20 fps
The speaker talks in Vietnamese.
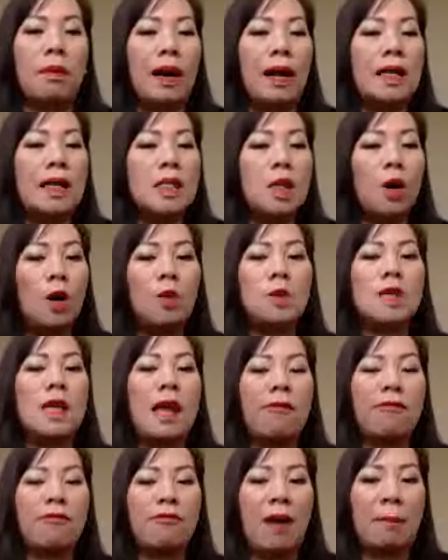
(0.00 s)
cái số
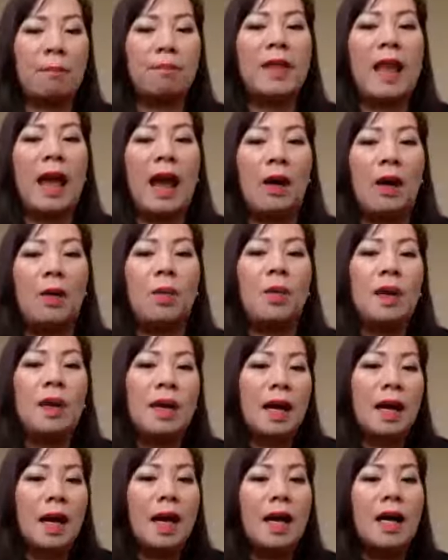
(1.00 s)
sản phẩm nào
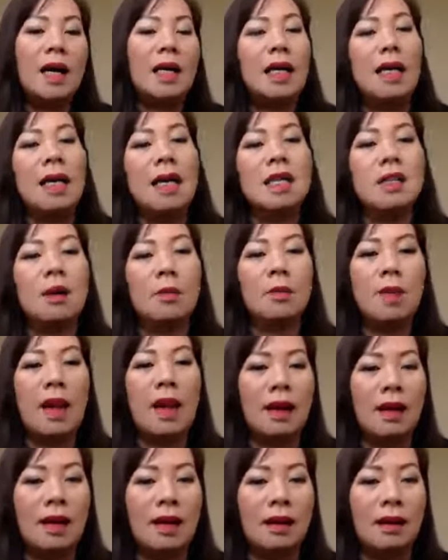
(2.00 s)
cần thiết trong gia
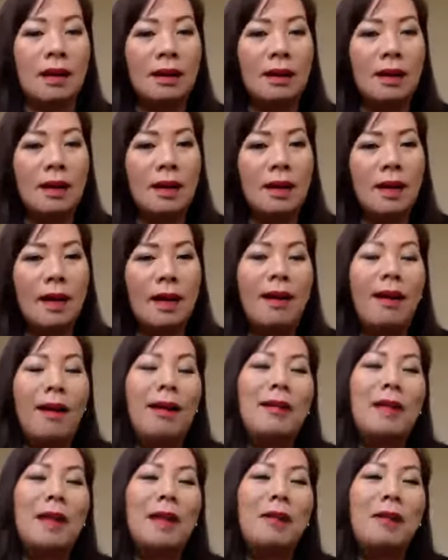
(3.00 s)
đình à,
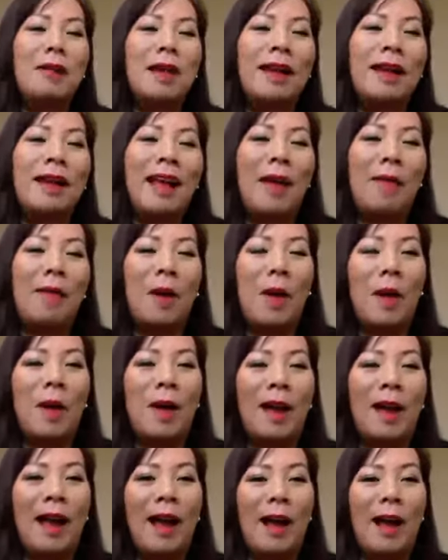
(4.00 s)
nhiều khi em hỏi
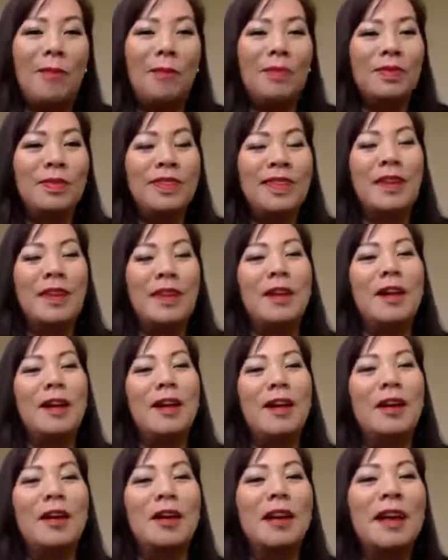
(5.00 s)
là nhiều khi
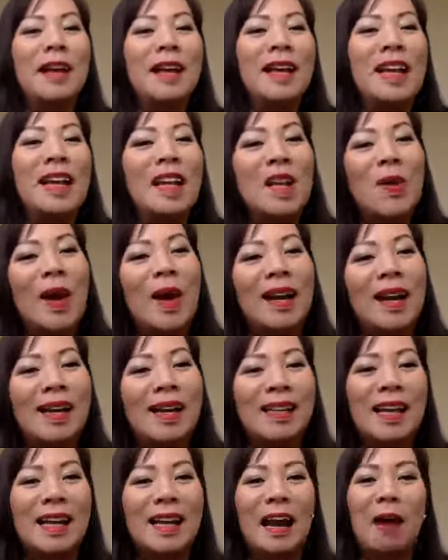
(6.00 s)
nói kinh doanh anh
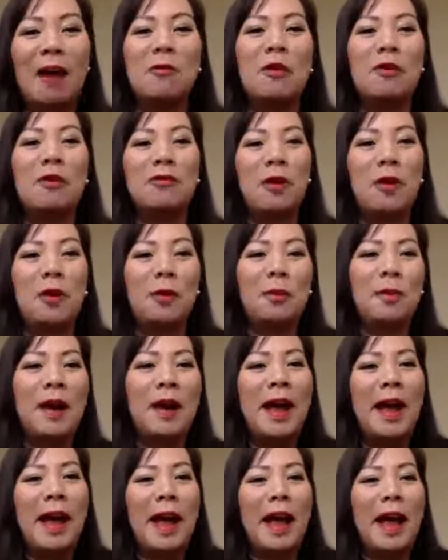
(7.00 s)
chị không có vốn
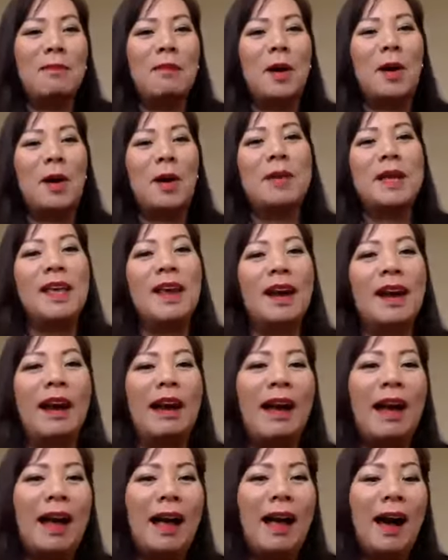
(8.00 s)
em hỏi bây giờ
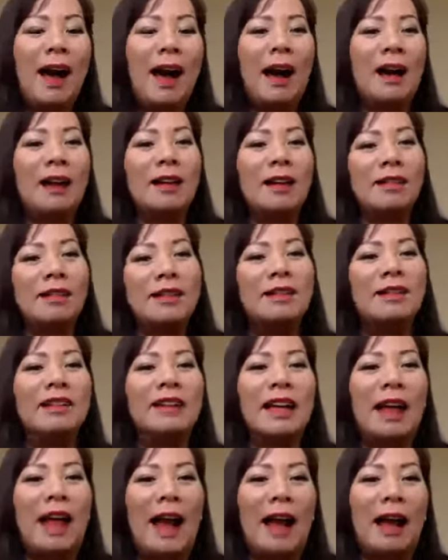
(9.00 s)
à,
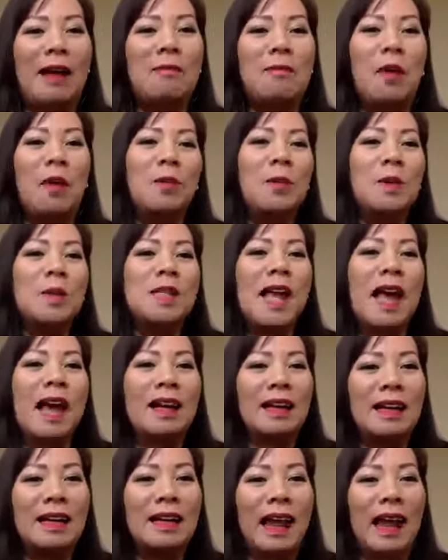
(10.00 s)
thường ngày mỗi buổi sáng
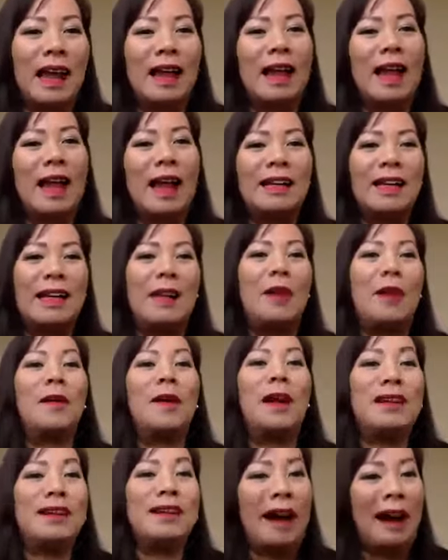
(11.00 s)
thức dậy anh chị có
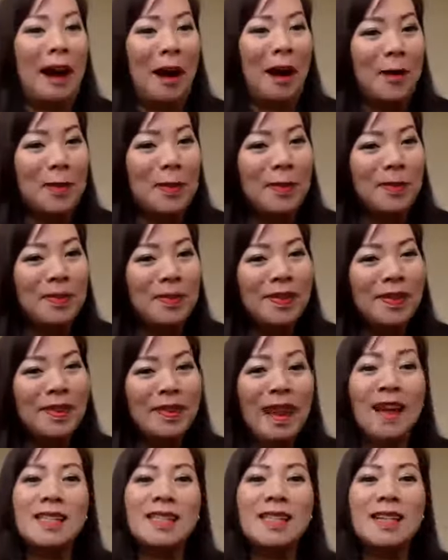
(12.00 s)
đánh răng không
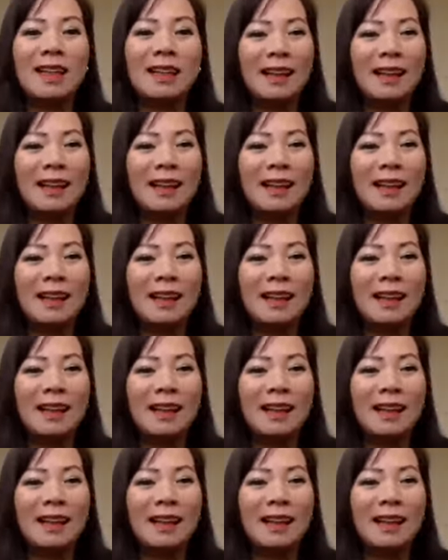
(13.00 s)
thật sự